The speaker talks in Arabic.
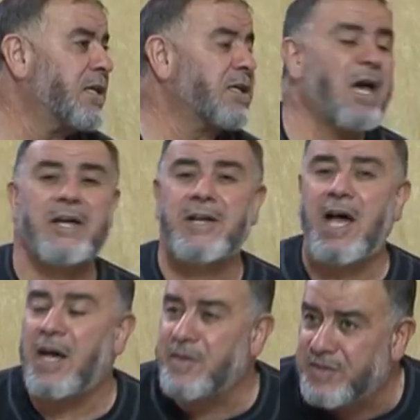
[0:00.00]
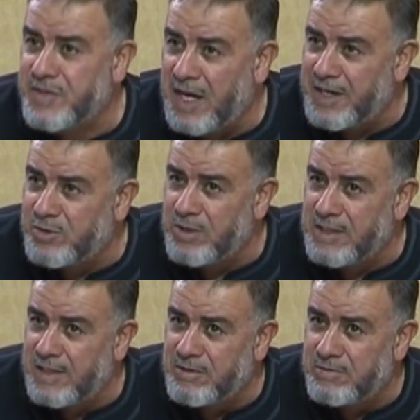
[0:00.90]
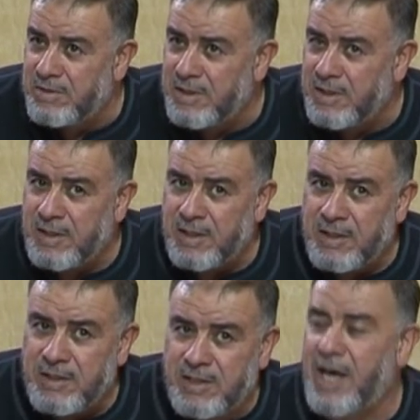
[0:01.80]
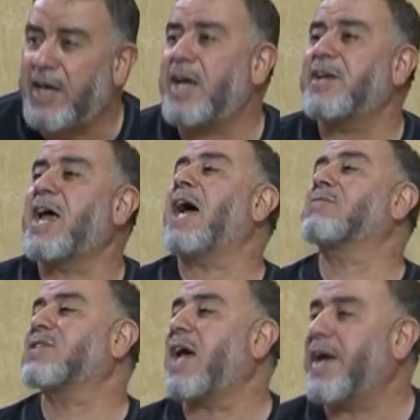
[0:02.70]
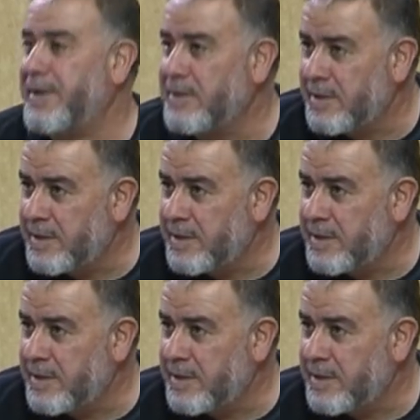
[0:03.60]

كاينة حديث تاع رسول الله صلى الله عليه وسلم صحيح نعم صحيح